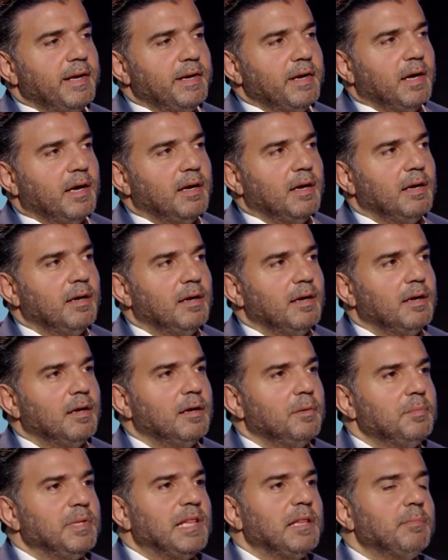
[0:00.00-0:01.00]
نحن
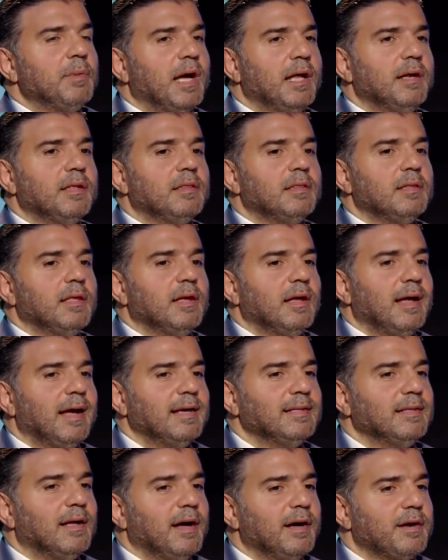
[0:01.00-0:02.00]
آه، مثل ما قلت آه،
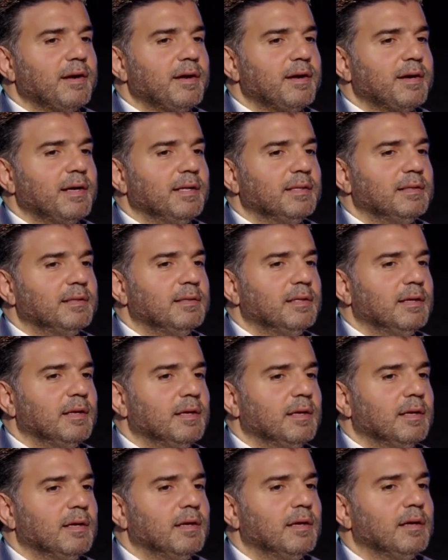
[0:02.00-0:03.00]
هيدا قرار عند
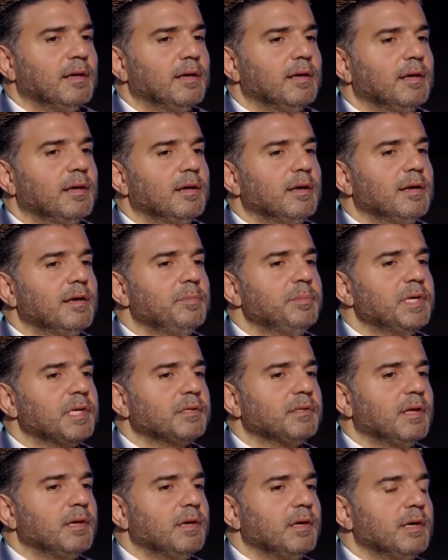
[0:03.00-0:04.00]
آه،
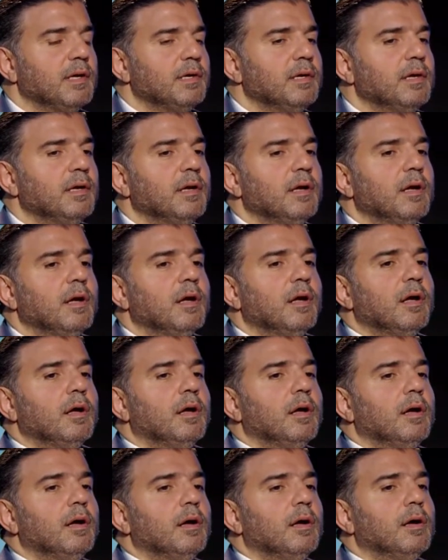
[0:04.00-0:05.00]
المير طلال
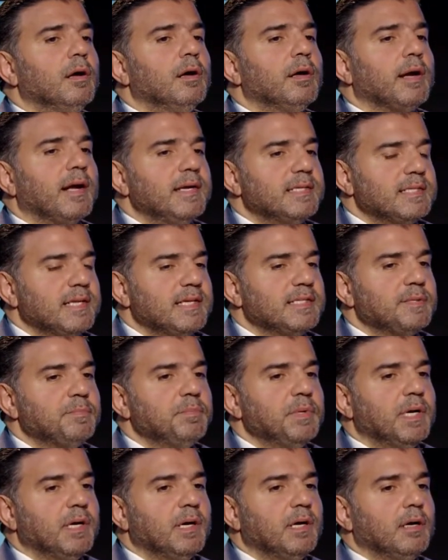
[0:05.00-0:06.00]
رئيس
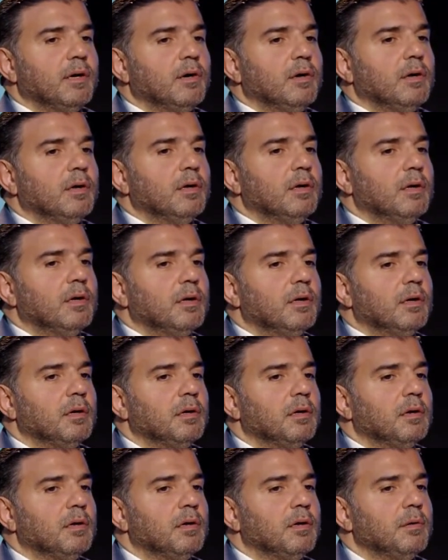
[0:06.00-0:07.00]
حزبنا
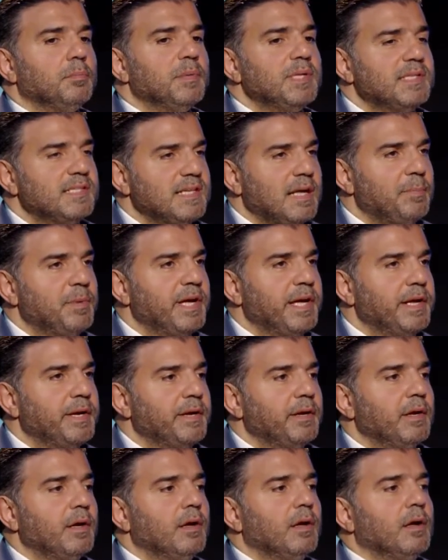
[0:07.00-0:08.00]
من
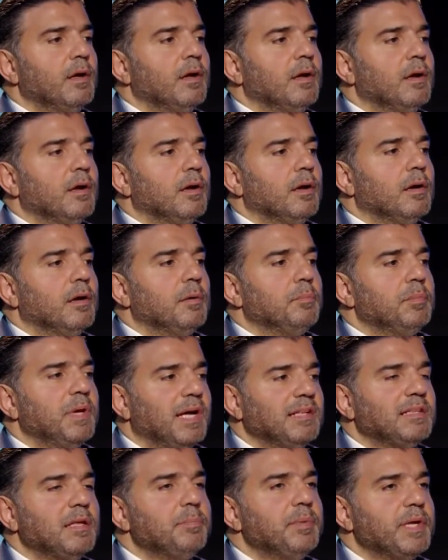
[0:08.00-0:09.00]
زمان
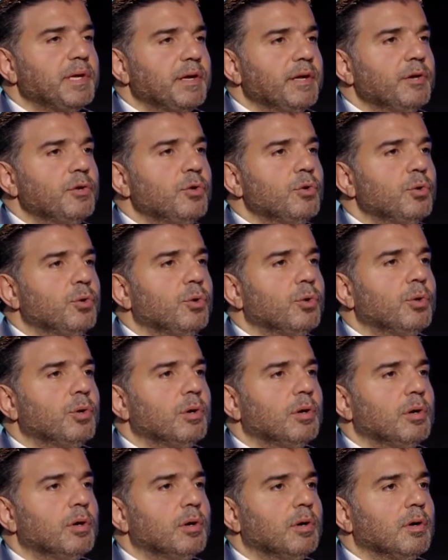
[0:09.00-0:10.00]
بنعتبر انه